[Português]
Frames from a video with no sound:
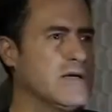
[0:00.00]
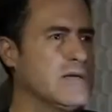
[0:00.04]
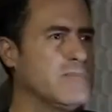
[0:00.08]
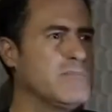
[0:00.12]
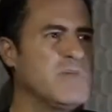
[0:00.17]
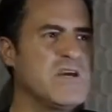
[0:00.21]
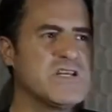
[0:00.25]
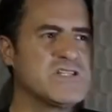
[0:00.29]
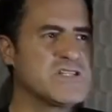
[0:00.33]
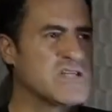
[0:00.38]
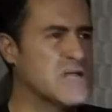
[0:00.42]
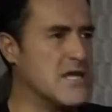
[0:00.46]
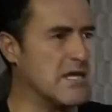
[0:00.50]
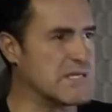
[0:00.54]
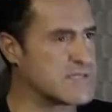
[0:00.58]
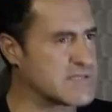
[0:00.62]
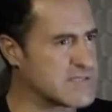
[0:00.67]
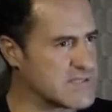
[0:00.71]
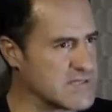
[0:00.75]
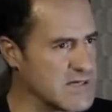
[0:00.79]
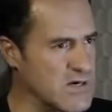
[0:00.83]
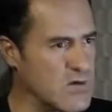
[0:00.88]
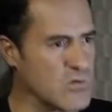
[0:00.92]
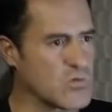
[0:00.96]

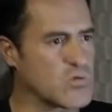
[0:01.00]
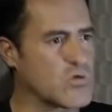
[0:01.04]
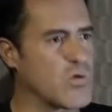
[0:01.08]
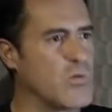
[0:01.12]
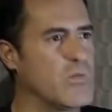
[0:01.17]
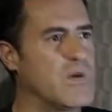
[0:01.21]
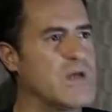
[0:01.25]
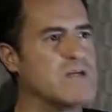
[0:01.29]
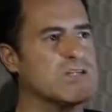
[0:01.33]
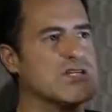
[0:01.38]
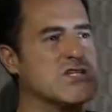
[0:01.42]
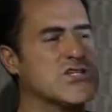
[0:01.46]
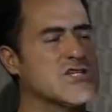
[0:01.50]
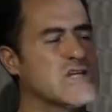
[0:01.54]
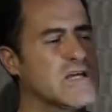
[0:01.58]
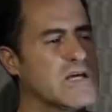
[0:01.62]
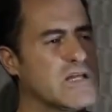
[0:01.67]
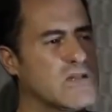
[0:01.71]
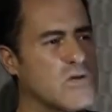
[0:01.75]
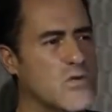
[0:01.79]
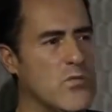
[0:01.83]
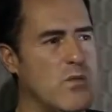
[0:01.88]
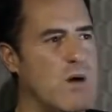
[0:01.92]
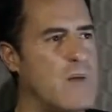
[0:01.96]
medicação, tomei, já cheguei
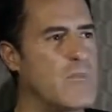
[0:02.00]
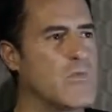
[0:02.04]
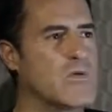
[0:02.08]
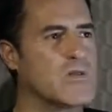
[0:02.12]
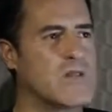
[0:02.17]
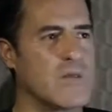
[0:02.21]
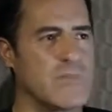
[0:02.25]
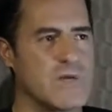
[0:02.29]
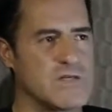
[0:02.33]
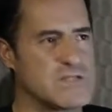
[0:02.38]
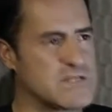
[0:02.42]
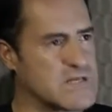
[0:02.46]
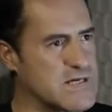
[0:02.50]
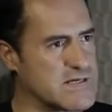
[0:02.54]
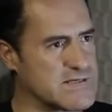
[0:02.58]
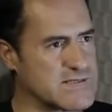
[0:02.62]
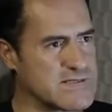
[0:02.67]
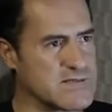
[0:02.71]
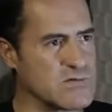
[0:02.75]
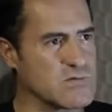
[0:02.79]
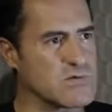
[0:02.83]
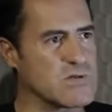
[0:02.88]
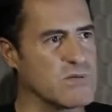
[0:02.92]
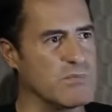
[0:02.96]
a tomar muita
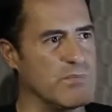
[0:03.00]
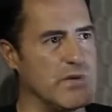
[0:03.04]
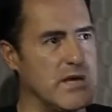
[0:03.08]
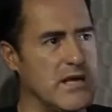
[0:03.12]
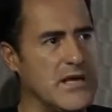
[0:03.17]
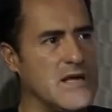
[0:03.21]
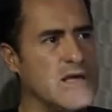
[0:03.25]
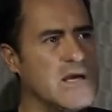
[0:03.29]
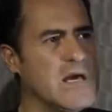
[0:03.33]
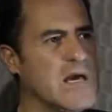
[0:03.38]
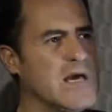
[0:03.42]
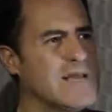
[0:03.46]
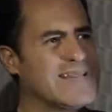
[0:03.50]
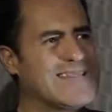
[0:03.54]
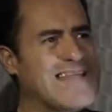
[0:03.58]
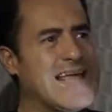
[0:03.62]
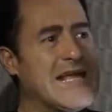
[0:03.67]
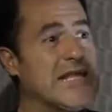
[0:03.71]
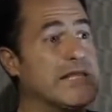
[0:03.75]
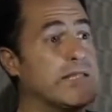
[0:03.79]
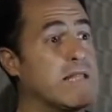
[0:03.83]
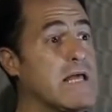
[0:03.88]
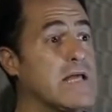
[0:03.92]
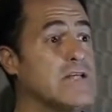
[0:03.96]
medicação também,
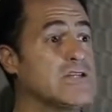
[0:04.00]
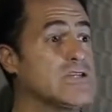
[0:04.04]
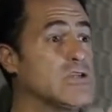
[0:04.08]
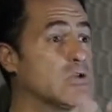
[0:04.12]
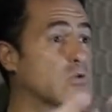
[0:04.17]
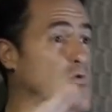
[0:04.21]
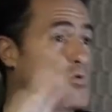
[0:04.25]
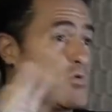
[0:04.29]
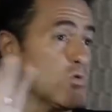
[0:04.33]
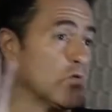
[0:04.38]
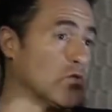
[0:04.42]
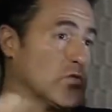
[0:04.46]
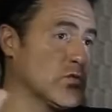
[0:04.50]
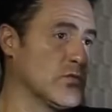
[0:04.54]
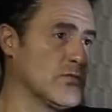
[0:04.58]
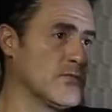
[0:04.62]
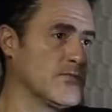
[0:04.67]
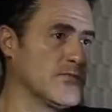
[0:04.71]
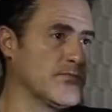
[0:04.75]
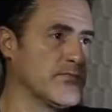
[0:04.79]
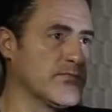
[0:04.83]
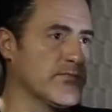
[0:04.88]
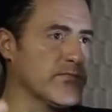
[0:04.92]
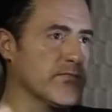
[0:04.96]
tentei de tudo
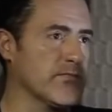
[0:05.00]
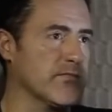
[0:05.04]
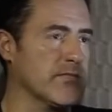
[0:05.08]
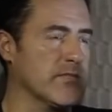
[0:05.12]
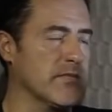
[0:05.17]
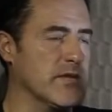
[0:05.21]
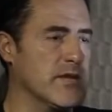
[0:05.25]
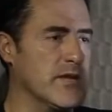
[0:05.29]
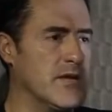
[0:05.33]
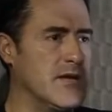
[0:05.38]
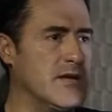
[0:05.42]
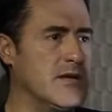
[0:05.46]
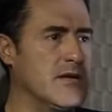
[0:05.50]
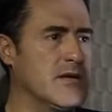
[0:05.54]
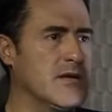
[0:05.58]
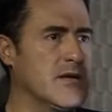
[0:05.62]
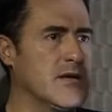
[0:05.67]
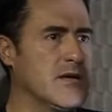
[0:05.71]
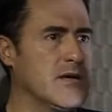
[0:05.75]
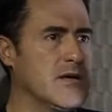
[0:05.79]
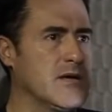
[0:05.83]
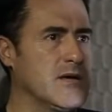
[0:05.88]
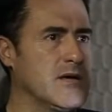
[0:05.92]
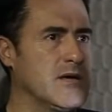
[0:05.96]
né?
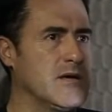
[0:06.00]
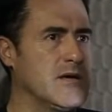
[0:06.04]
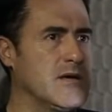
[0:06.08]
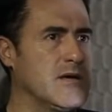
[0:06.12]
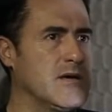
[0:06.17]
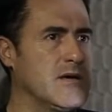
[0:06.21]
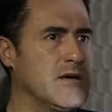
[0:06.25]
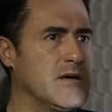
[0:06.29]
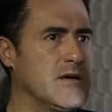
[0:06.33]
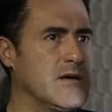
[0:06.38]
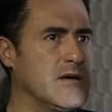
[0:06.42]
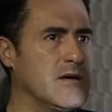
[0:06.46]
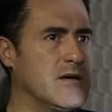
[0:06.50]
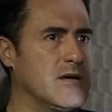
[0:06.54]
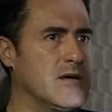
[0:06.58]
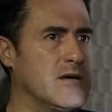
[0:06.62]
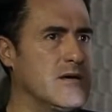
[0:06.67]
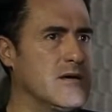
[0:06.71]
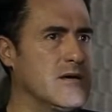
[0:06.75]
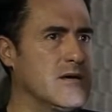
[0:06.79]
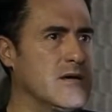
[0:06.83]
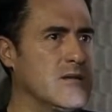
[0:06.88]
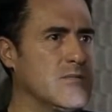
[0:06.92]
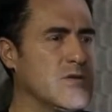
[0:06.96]
É,
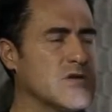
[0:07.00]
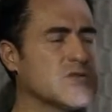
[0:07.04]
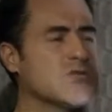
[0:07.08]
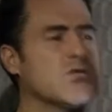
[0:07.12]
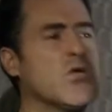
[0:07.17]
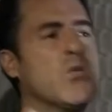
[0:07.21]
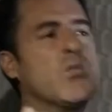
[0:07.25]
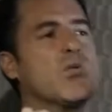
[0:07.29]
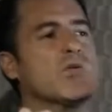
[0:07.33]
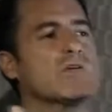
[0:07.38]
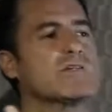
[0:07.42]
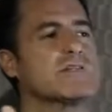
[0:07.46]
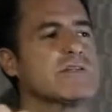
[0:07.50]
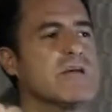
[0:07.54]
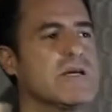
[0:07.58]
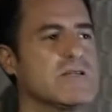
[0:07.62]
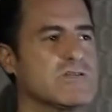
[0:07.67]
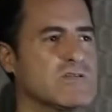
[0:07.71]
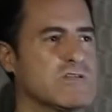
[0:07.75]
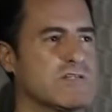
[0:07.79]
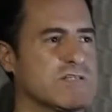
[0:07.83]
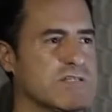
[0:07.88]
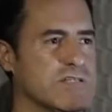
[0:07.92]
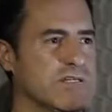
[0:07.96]
mas foi um
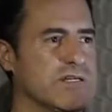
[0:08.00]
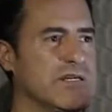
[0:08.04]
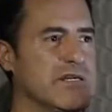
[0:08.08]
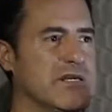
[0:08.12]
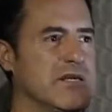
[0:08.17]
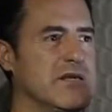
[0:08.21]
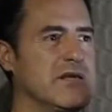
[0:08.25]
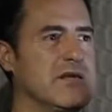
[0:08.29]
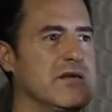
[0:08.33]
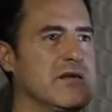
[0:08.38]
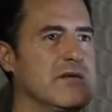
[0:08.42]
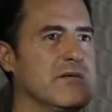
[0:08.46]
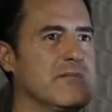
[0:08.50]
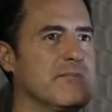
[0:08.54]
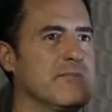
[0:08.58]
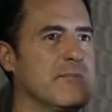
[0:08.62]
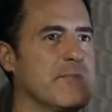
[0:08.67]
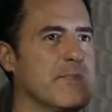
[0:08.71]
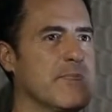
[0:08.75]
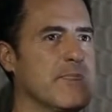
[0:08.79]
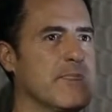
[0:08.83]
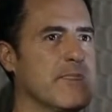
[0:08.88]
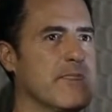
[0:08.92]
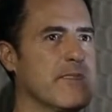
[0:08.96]
processo assim que
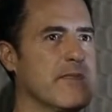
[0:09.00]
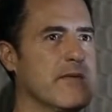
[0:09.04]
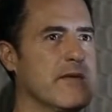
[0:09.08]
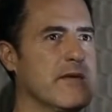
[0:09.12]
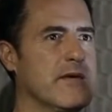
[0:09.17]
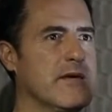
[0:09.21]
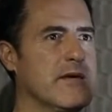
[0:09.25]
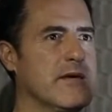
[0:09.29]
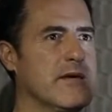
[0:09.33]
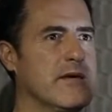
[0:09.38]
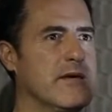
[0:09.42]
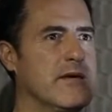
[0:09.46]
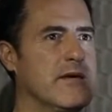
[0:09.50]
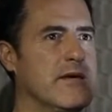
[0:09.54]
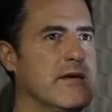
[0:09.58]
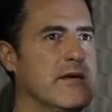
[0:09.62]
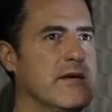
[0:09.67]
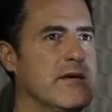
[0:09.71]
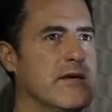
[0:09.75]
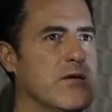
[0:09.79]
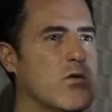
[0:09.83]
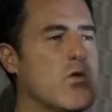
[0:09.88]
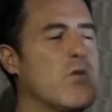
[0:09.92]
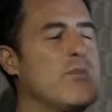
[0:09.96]

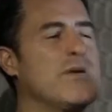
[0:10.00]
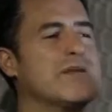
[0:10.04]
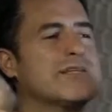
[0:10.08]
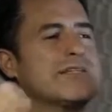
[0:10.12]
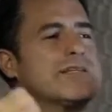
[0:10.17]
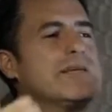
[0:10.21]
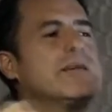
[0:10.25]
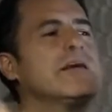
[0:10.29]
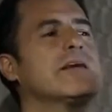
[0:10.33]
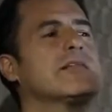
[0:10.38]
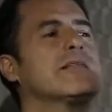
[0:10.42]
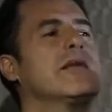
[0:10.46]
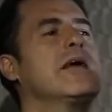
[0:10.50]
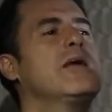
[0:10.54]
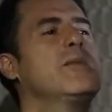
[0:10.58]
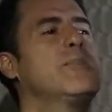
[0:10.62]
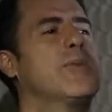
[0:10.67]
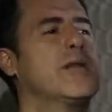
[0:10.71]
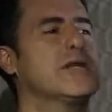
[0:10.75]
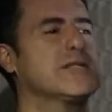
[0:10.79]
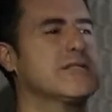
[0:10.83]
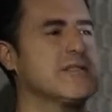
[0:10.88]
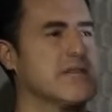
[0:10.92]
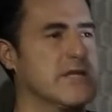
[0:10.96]
é, comecei até a ir
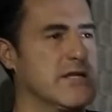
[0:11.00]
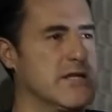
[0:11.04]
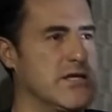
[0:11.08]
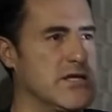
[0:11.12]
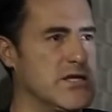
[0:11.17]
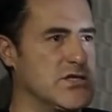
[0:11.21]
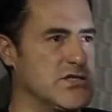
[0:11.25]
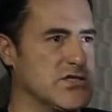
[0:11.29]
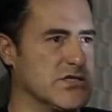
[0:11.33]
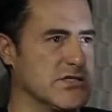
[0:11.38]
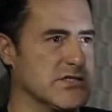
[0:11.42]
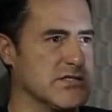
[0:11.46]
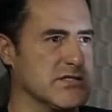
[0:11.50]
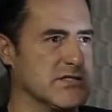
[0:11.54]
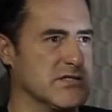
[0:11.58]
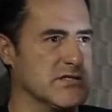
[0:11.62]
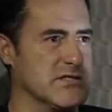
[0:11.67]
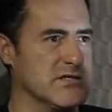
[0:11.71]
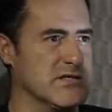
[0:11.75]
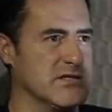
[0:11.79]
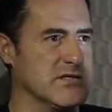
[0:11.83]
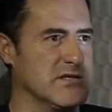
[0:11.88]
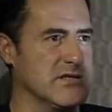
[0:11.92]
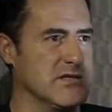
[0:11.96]
para as igrejas,
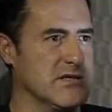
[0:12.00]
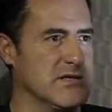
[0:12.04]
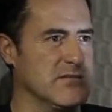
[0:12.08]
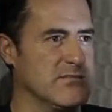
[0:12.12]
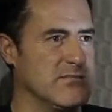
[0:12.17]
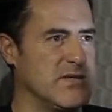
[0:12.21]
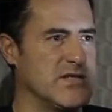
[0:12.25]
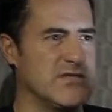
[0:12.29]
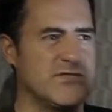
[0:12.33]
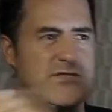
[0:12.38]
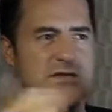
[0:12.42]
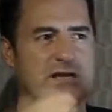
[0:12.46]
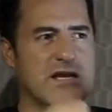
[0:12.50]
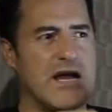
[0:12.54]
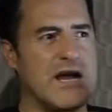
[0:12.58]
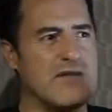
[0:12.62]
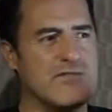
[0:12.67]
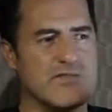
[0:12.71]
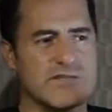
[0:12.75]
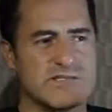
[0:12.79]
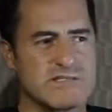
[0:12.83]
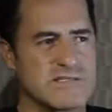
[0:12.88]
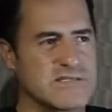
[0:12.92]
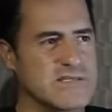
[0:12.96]
mas
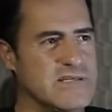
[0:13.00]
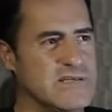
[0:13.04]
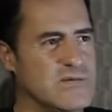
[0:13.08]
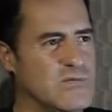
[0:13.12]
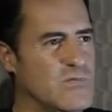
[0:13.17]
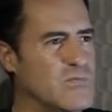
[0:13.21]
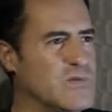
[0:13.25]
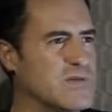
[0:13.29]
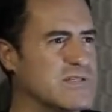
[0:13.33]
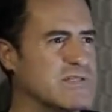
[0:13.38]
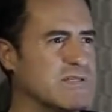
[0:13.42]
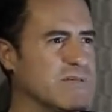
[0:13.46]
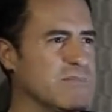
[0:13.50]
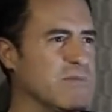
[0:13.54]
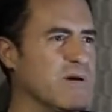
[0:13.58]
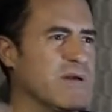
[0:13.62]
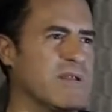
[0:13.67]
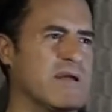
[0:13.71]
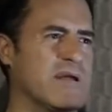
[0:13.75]
ficava assim, uma semana